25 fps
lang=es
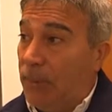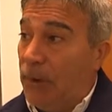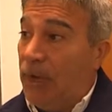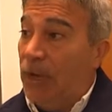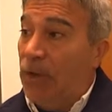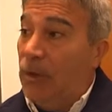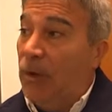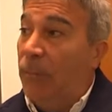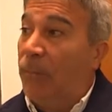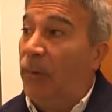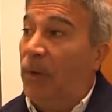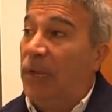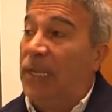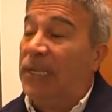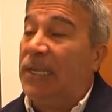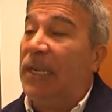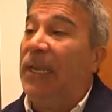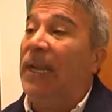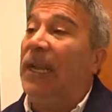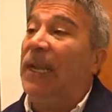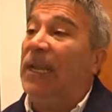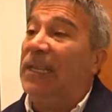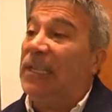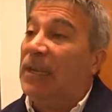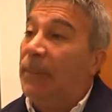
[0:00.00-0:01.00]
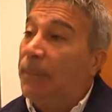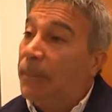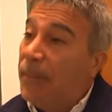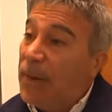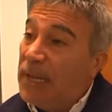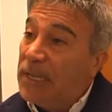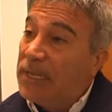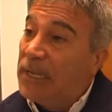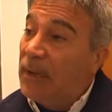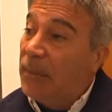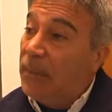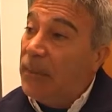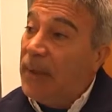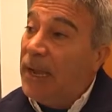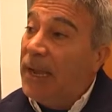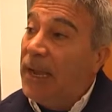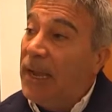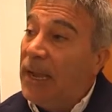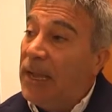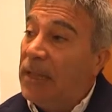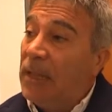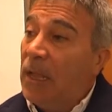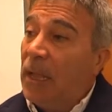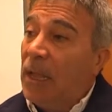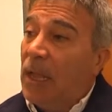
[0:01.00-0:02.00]
porque no puede ser que las empresas
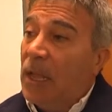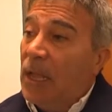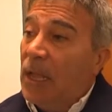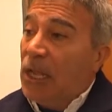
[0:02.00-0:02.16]
vengan,